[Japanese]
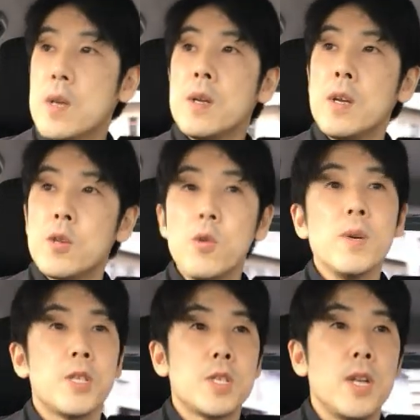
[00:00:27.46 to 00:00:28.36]
え今日
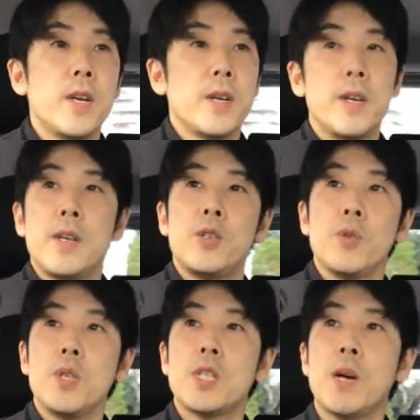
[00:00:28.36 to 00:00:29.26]
はですね、え非
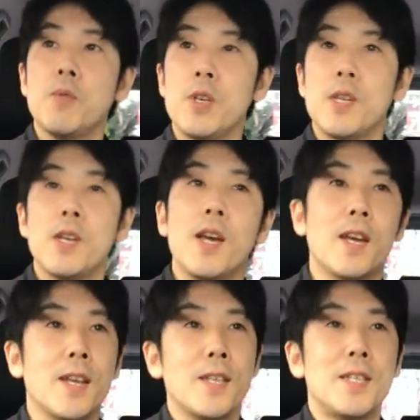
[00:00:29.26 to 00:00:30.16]
常に寒い
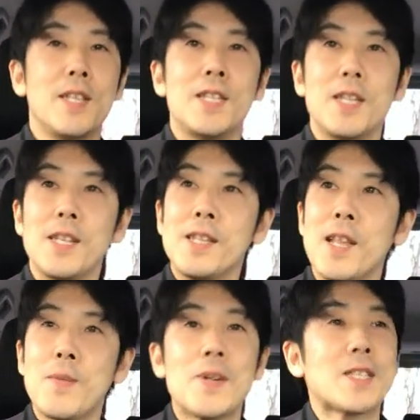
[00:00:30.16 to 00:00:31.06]
一日に
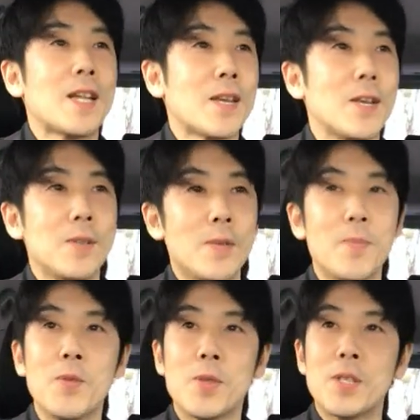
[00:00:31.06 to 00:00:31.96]
なりましたけれども、
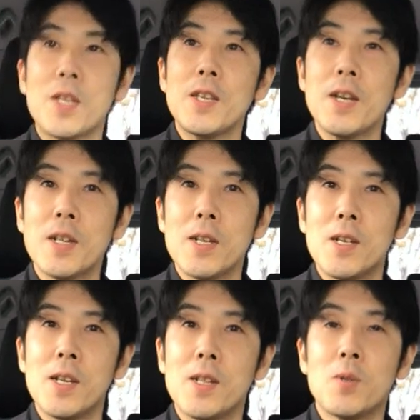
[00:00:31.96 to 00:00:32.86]
もう最近あ、
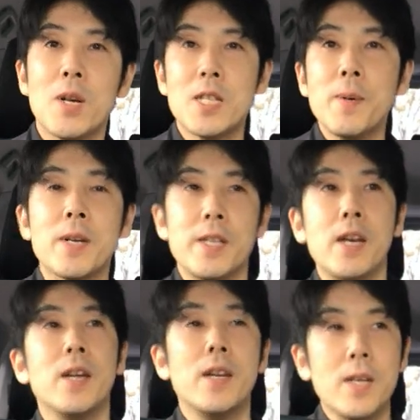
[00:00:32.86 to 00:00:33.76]
えーと朝晩が
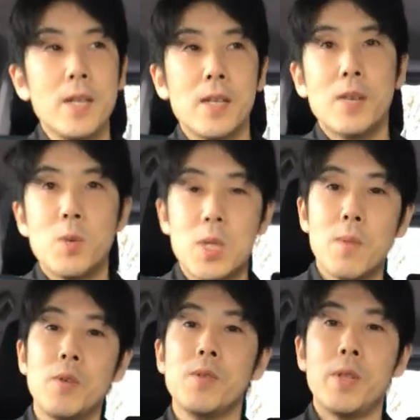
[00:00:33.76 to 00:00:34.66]
ね、結構
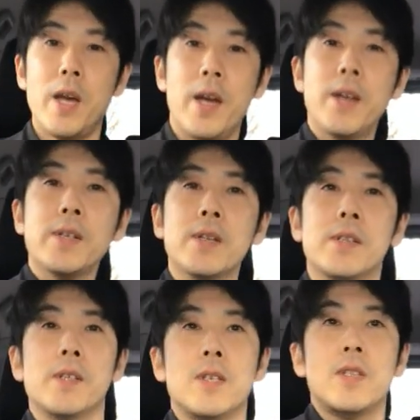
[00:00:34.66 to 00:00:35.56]
寒いので、
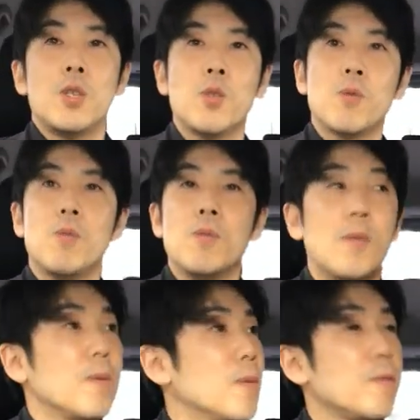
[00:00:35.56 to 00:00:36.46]
ちょっと
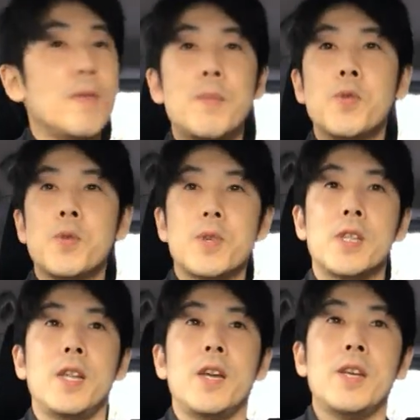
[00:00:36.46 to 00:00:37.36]
こう、上も
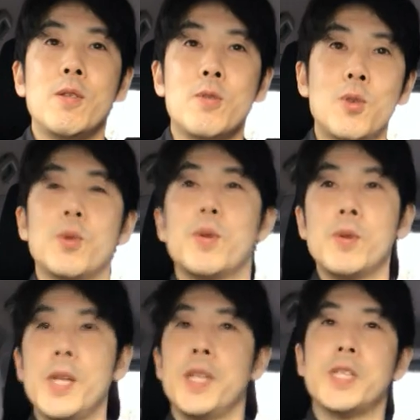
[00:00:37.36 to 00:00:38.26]
ている状
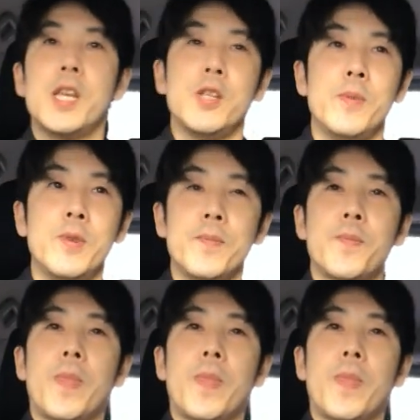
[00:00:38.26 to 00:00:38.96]
況なんですけれども